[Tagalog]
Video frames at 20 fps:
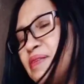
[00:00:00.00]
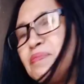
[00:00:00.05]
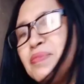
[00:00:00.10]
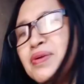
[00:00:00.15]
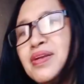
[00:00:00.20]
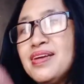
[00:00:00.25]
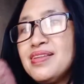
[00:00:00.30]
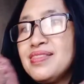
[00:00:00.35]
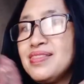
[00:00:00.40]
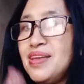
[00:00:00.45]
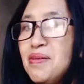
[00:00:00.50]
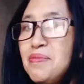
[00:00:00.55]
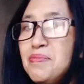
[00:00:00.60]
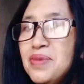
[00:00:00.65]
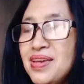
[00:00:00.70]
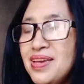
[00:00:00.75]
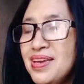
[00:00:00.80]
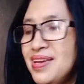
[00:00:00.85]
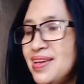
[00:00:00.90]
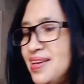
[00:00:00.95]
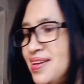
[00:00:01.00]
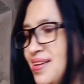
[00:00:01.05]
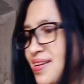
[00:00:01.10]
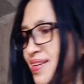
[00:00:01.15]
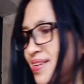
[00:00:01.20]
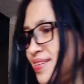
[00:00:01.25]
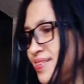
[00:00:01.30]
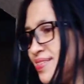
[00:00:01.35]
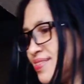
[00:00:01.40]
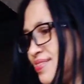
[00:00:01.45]

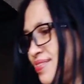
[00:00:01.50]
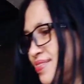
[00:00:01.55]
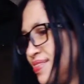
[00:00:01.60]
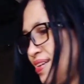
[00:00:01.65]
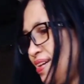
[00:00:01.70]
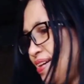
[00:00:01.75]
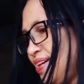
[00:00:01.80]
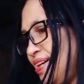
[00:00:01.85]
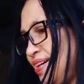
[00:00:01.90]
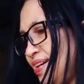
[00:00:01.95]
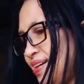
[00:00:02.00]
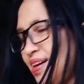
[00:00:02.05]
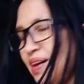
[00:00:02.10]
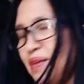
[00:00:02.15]
minatamis na